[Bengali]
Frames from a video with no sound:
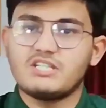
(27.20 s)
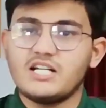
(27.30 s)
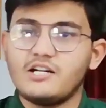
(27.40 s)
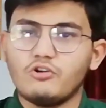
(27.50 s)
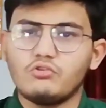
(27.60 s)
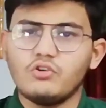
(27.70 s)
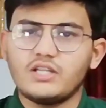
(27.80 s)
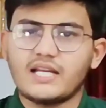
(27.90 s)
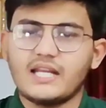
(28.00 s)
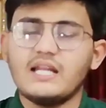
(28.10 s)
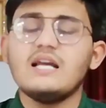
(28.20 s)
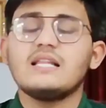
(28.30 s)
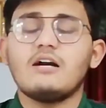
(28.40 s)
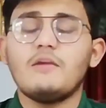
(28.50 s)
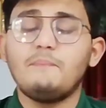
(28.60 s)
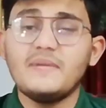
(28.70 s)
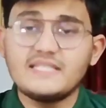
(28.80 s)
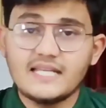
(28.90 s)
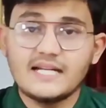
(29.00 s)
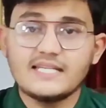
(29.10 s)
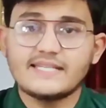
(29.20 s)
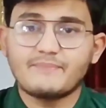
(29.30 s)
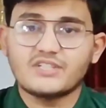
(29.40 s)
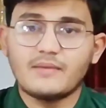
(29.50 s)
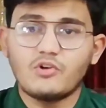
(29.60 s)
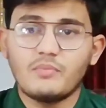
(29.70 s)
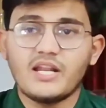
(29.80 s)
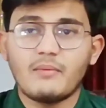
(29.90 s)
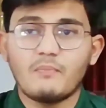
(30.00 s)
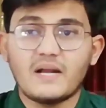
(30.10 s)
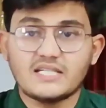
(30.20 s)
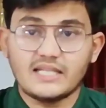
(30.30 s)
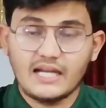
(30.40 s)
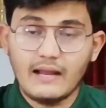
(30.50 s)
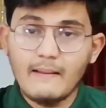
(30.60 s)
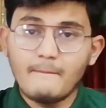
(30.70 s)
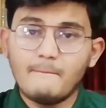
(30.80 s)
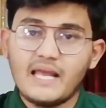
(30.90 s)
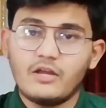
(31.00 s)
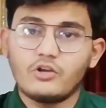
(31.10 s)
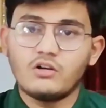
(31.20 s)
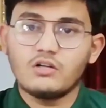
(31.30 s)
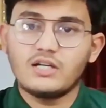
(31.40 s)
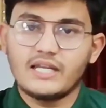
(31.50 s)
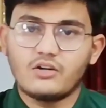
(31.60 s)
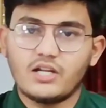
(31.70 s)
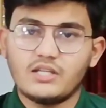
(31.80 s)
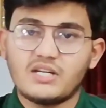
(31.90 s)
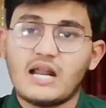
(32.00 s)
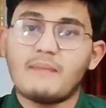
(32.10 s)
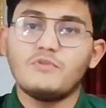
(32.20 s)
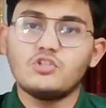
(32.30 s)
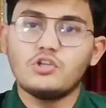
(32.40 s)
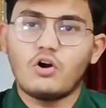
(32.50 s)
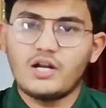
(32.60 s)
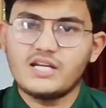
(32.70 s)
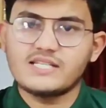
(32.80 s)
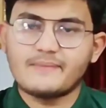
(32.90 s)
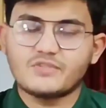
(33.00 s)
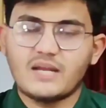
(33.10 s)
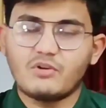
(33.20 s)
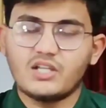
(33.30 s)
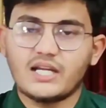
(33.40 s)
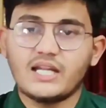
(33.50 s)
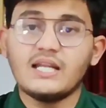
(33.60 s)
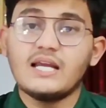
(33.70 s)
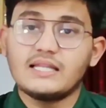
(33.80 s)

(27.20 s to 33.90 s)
আমার চ্যানেলে নতুন হয়ে থাকেন তাহলে প্লিজ চ্যানেলটি সাবস্ক্রাইব করবেন এবং পাশে থাকা বেল আইকন ক্লিক করে দিবেন আর আপনি যদি অলরেডি সাবস্ক্রাইব করে থাকেন